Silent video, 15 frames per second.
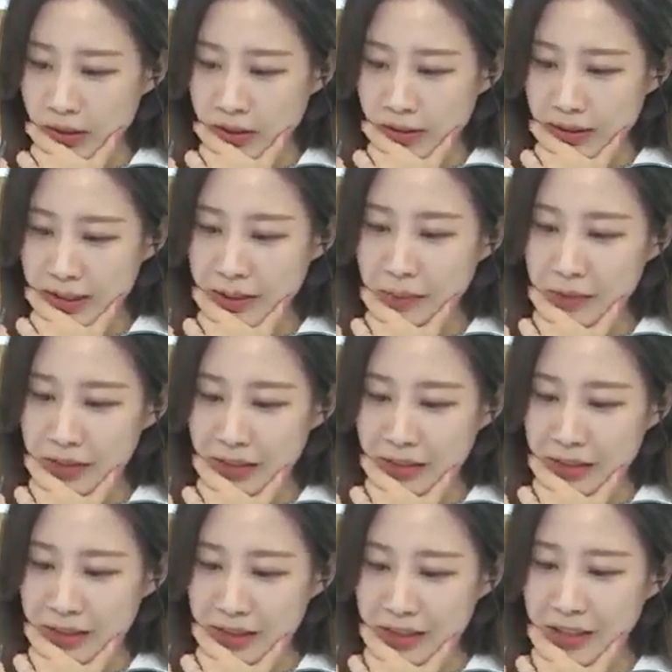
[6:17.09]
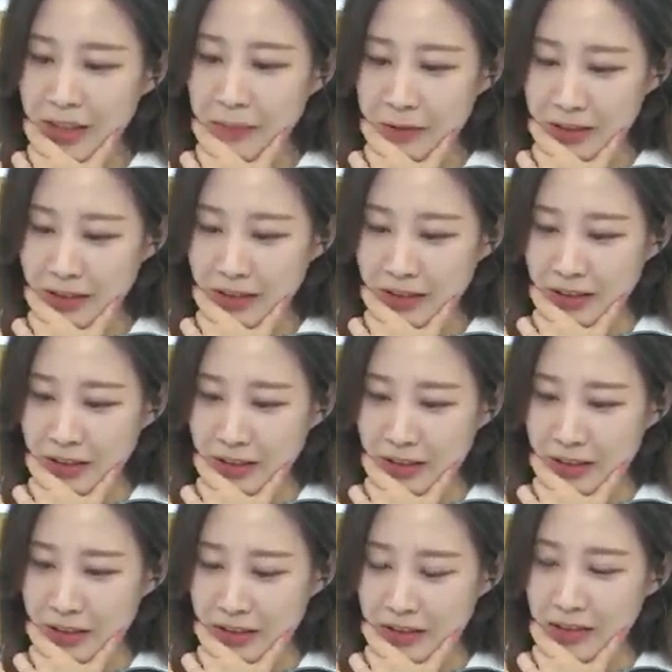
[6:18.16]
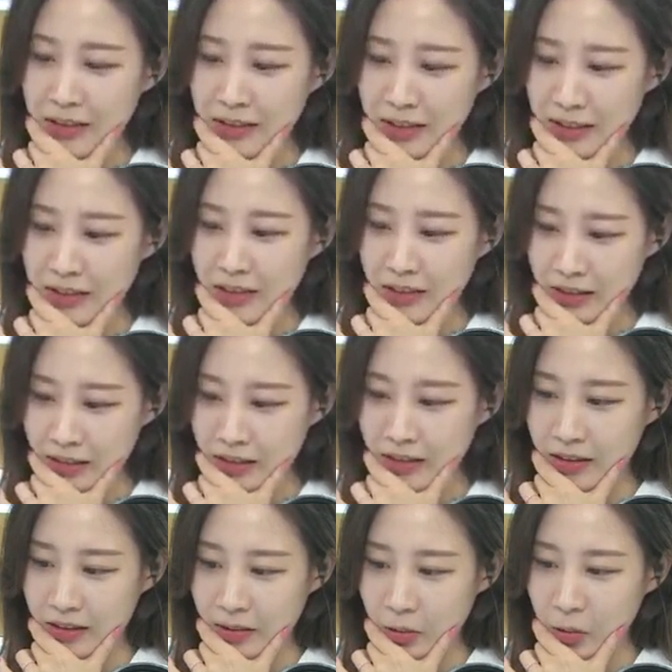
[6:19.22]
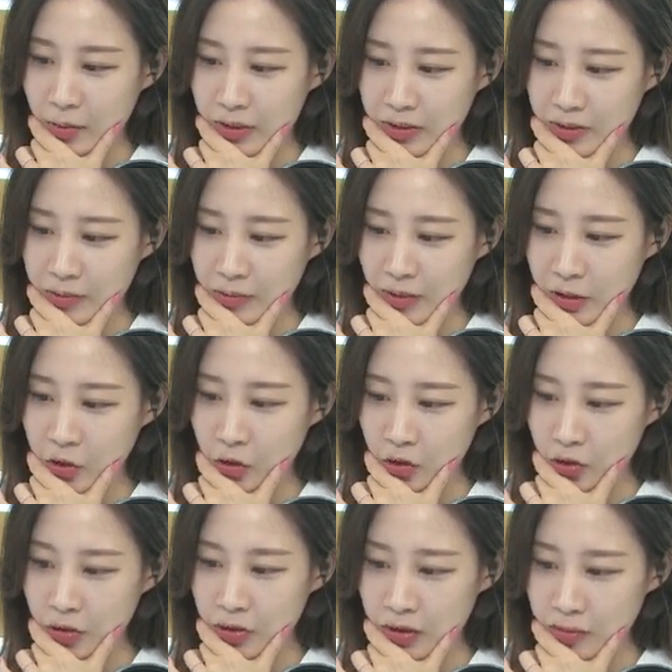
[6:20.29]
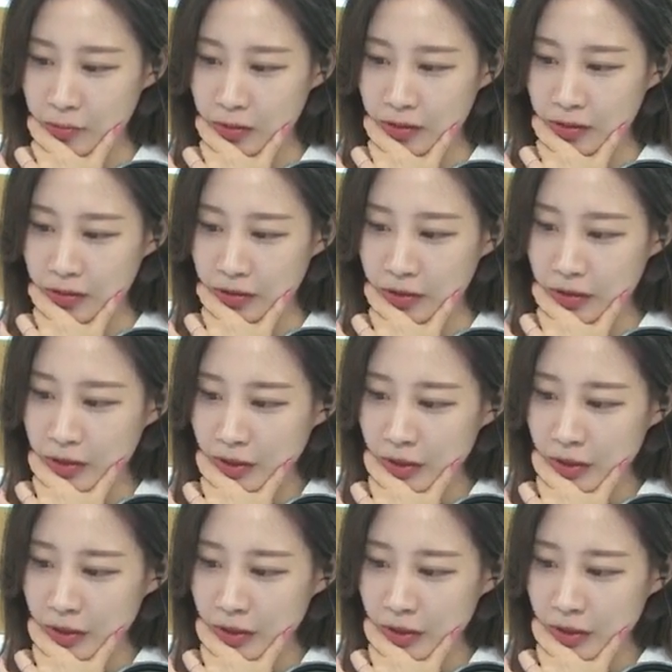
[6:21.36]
그러니까 침체 진입기에 있는 상태다라고 말씀을 해 주셨습니다.